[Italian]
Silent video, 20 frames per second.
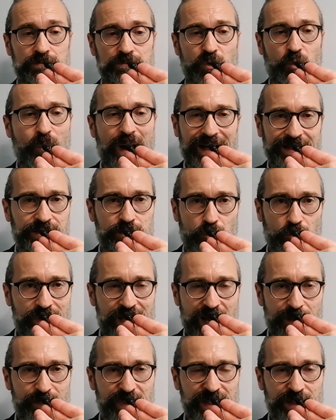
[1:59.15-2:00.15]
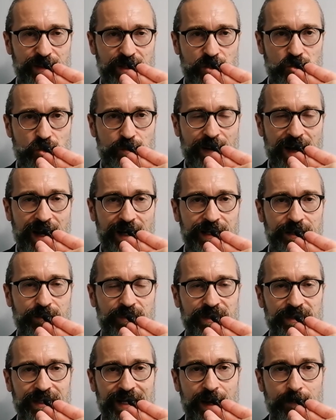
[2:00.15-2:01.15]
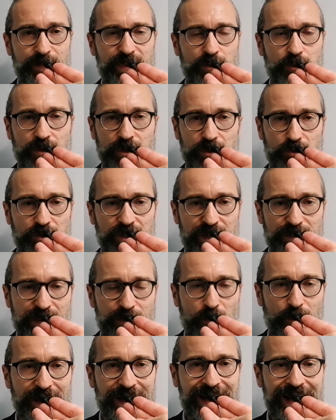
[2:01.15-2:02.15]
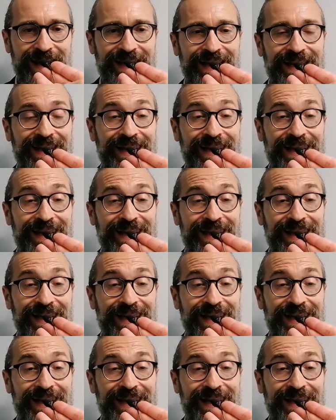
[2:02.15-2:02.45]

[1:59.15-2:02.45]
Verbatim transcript: mm, quattro gli ambiti principali, quindi l'ambito che noi chiamiamo penale,